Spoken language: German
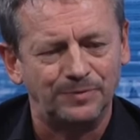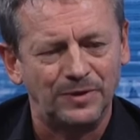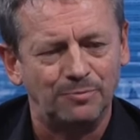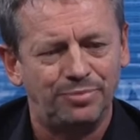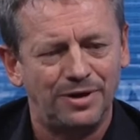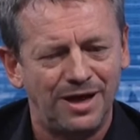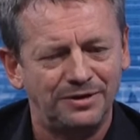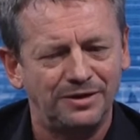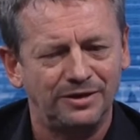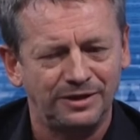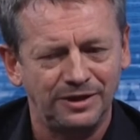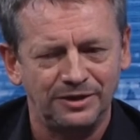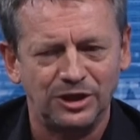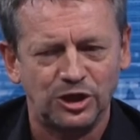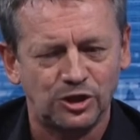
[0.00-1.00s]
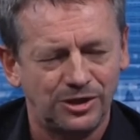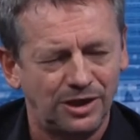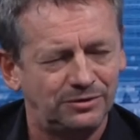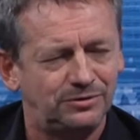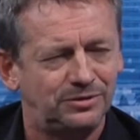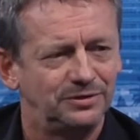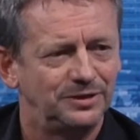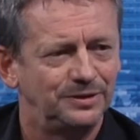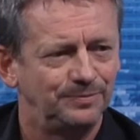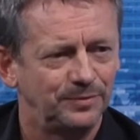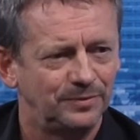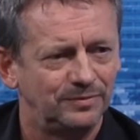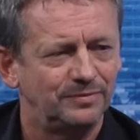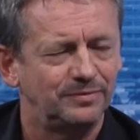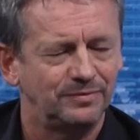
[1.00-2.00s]
ähm, Partner hier in der Stadt,
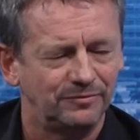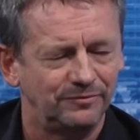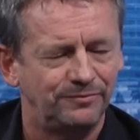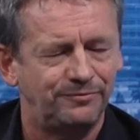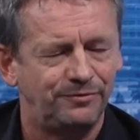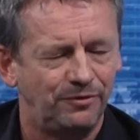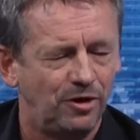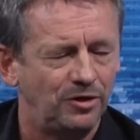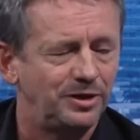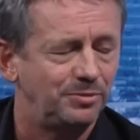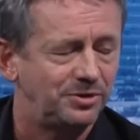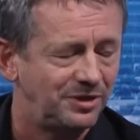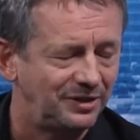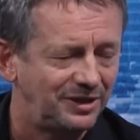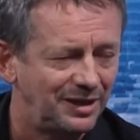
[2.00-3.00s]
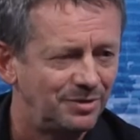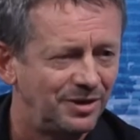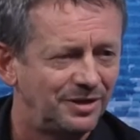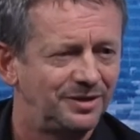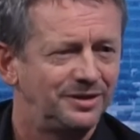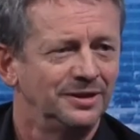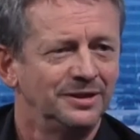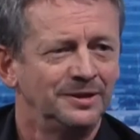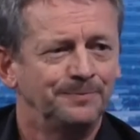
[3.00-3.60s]
ähm, vornehmlich die GEBAG,